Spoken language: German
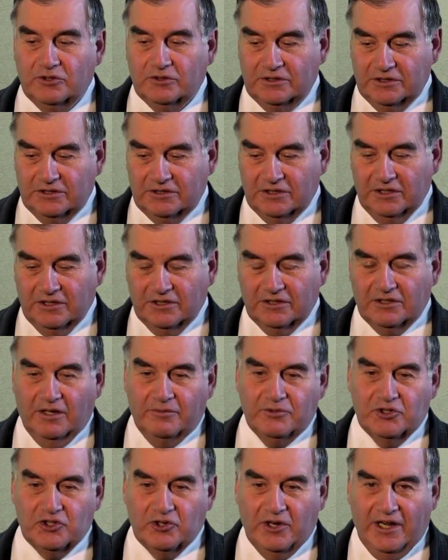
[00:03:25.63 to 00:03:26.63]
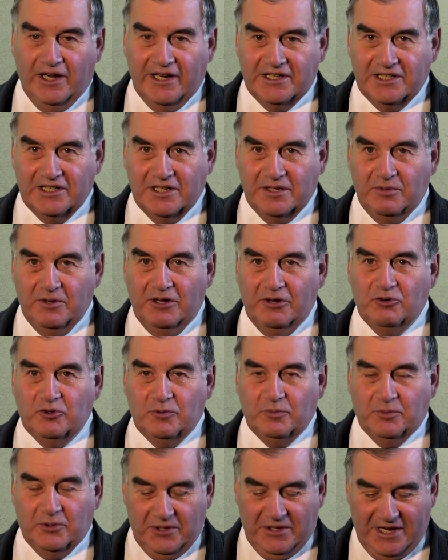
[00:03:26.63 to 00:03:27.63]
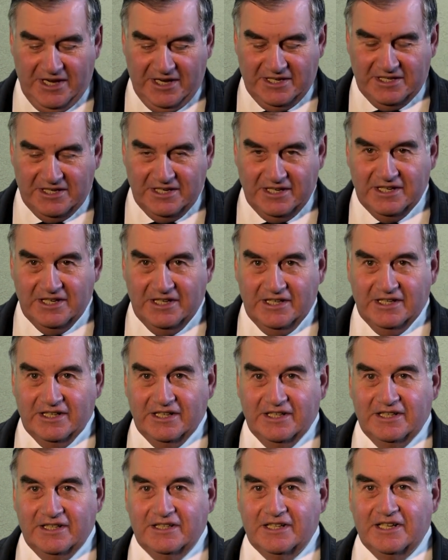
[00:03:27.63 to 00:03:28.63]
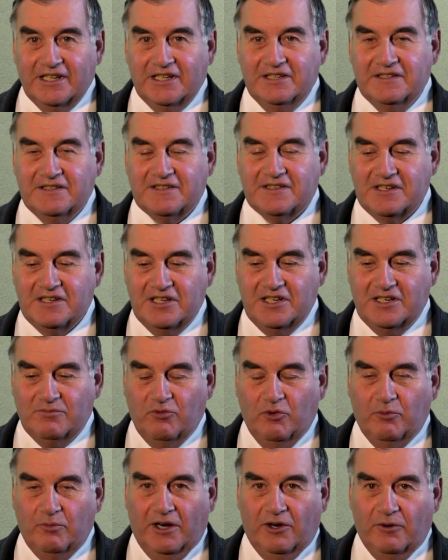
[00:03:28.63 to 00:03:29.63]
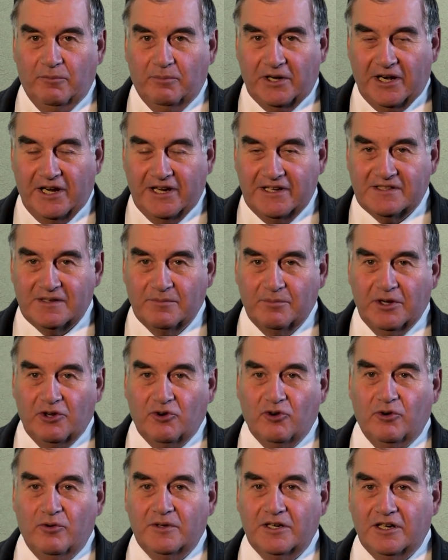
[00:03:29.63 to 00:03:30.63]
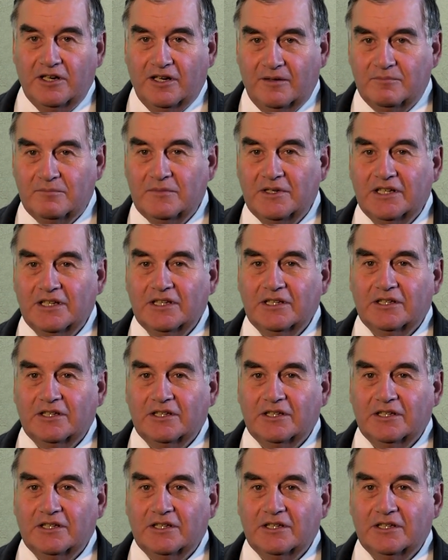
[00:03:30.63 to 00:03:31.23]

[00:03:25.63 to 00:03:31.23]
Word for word: Und da habe ich schon einige Pilotprojekte in der Hinsicht, wo wir auch Preise bekommen haben.